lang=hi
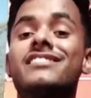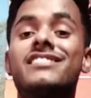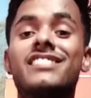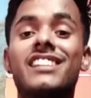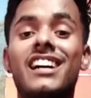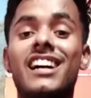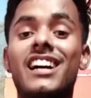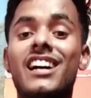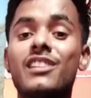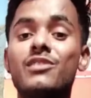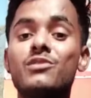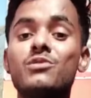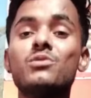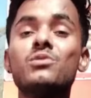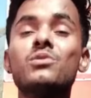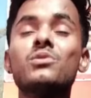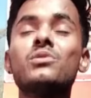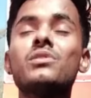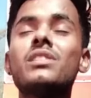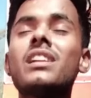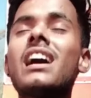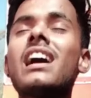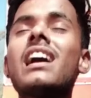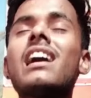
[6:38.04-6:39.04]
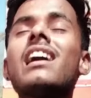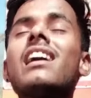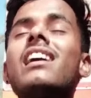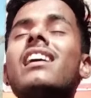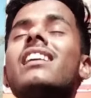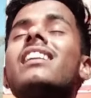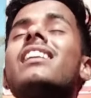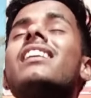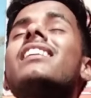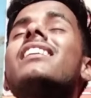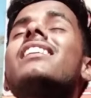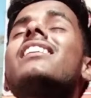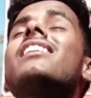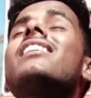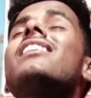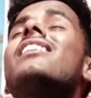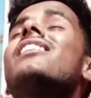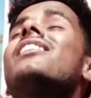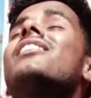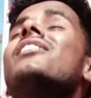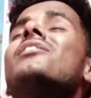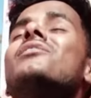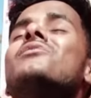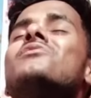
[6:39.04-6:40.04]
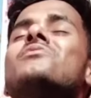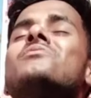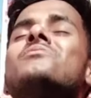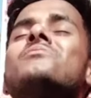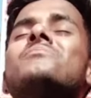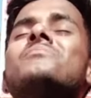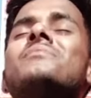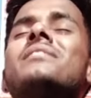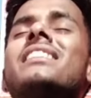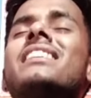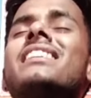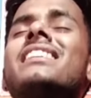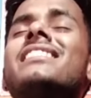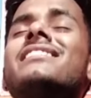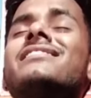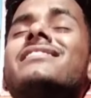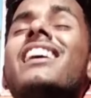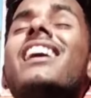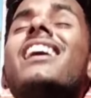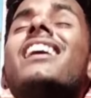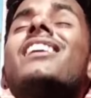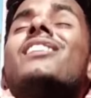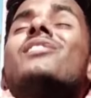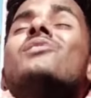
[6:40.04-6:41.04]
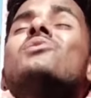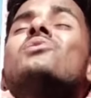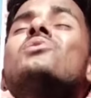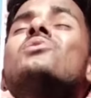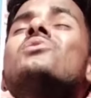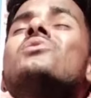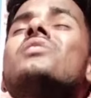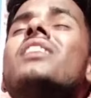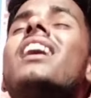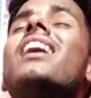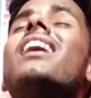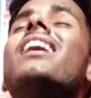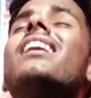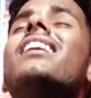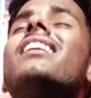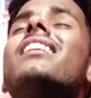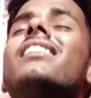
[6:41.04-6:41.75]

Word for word: जानू ना मैं जानू ना